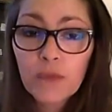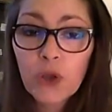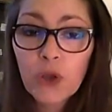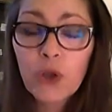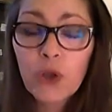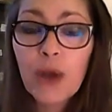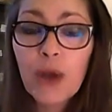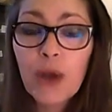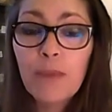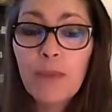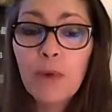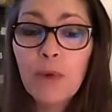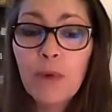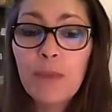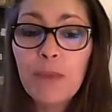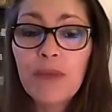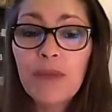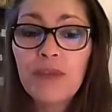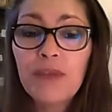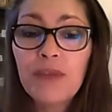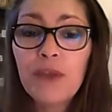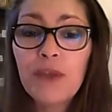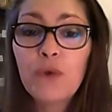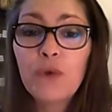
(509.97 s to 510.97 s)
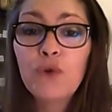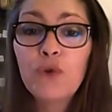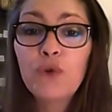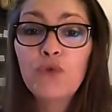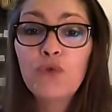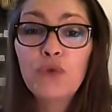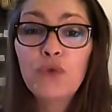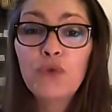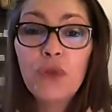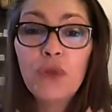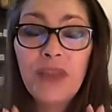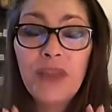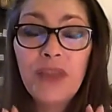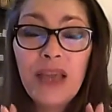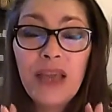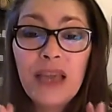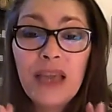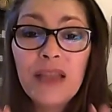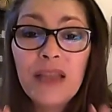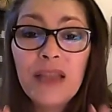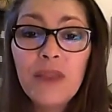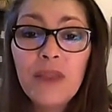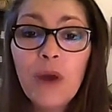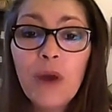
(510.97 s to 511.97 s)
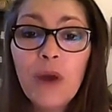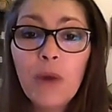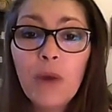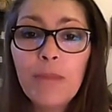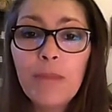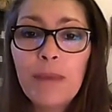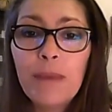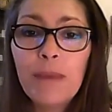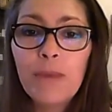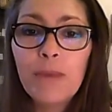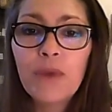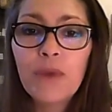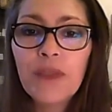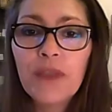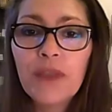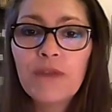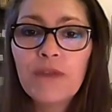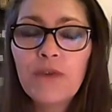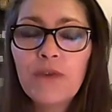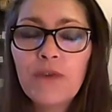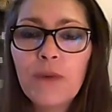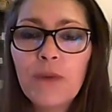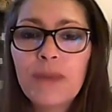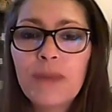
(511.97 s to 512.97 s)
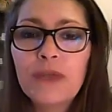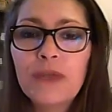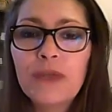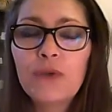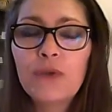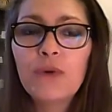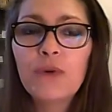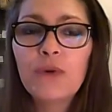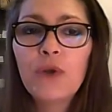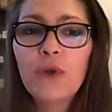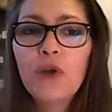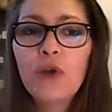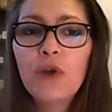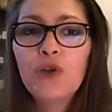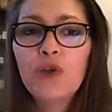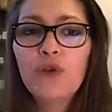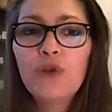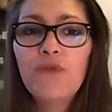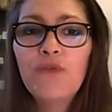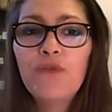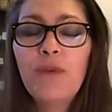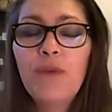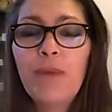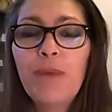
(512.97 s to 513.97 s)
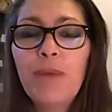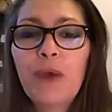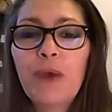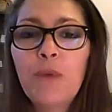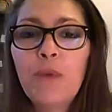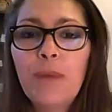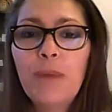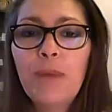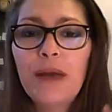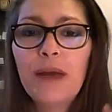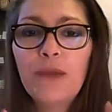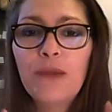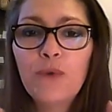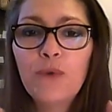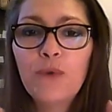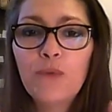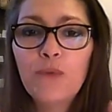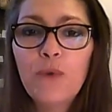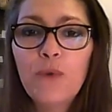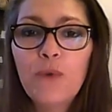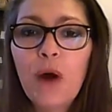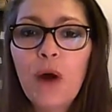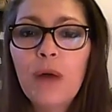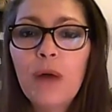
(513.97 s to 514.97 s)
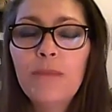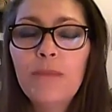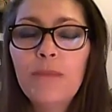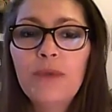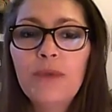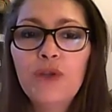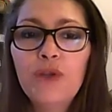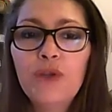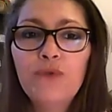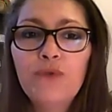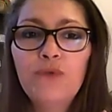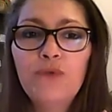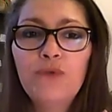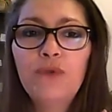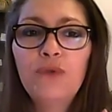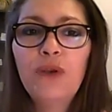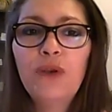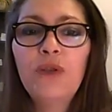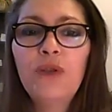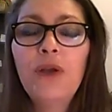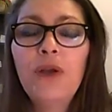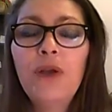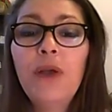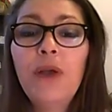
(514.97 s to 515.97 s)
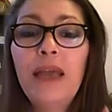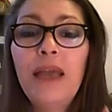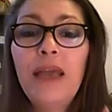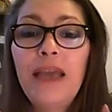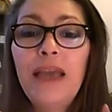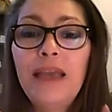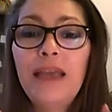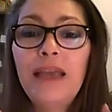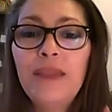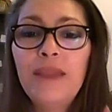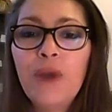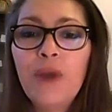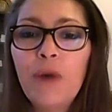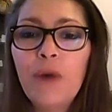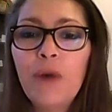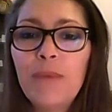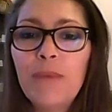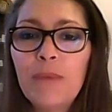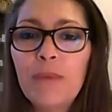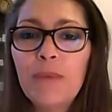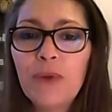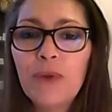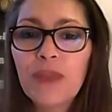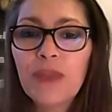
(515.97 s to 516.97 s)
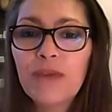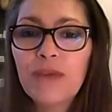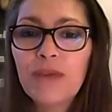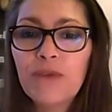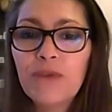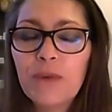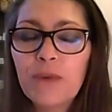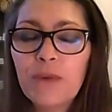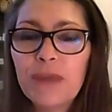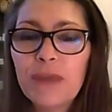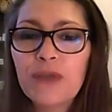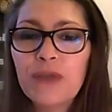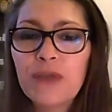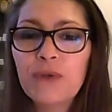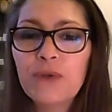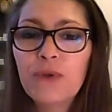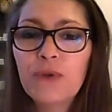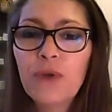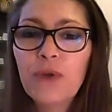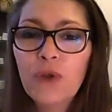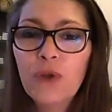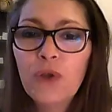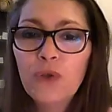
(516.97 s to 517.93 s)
dans la première vidéo, je vous donne énormément d'informations, je ne fais pas que parler de moi, mais je vous donne énormément d'informations,